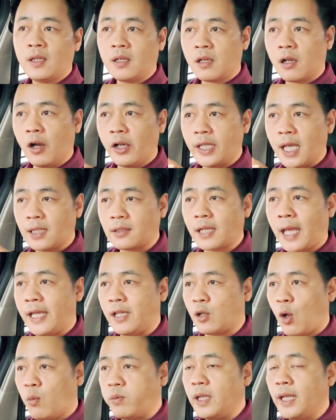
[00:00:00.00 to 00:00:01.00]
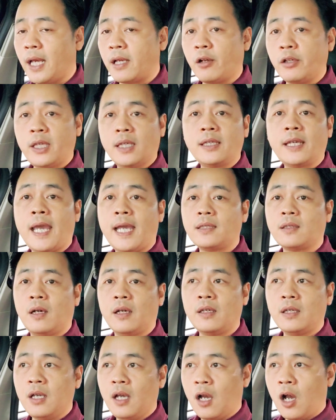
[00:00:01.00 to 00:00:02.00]
Người dân này cũng như là người dân khác thôi,
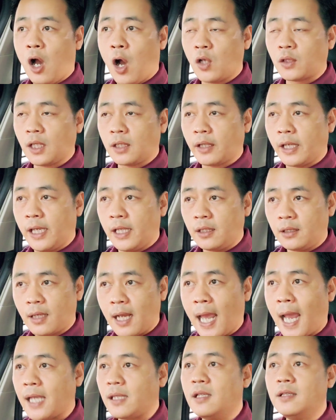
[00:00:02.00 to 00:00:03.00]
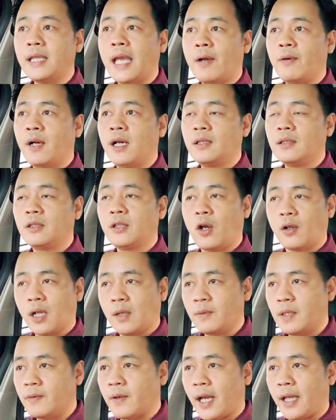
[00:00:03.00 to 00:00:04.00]
họ thực hiện là như nhau hết. Cho nên
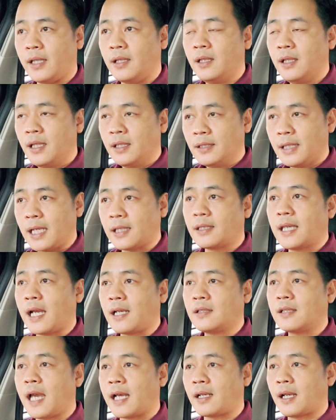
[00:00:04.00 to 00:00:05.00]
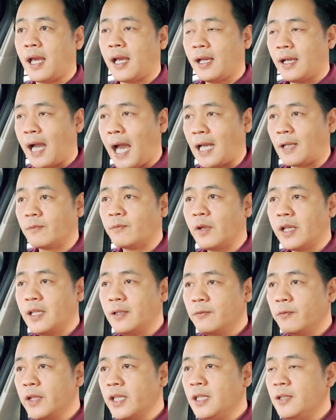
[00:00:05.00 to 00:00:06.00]
vì vậy, chắc chắn rằng là hành vi
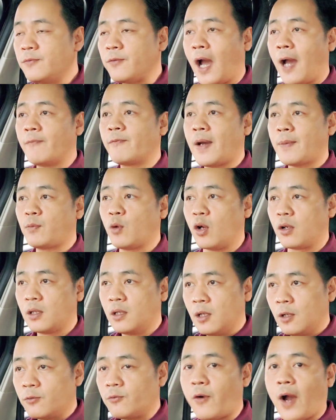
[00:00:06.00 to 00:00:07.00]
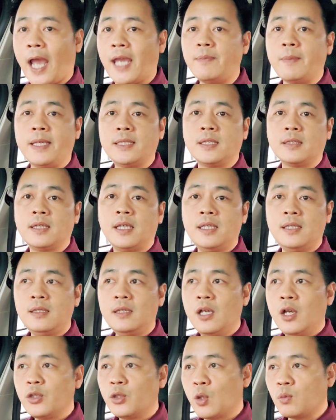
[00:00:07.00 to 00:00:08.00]
vi phạm pháp luật phải bị xử lý.
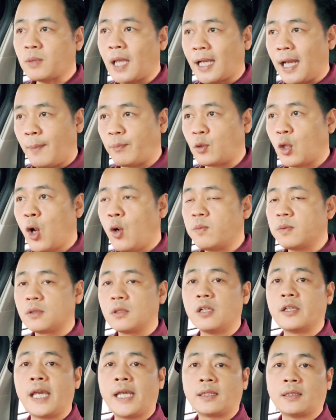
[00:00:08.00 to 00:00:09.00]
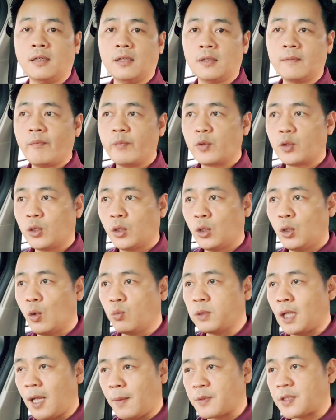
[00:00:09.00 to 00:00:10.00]
Chúng ta làm tốt được khen thưởng, chúng
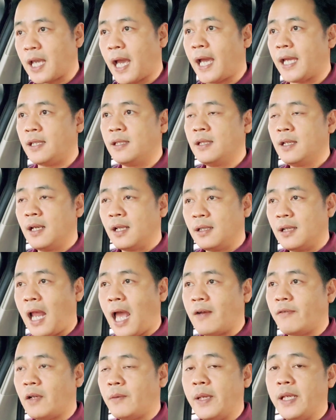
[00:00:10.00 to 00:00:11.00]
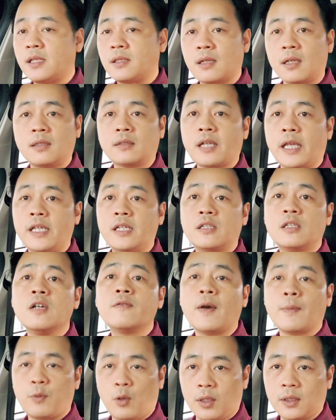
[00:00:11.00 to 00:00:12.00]
ta làm sai là phải bị trừng trị trước
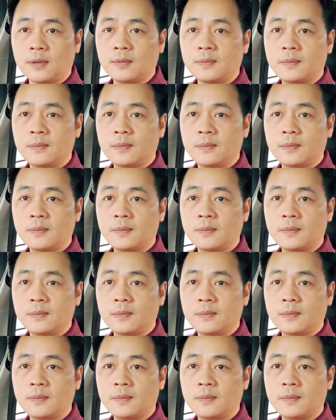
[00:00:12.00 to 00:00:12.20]
pháp luật.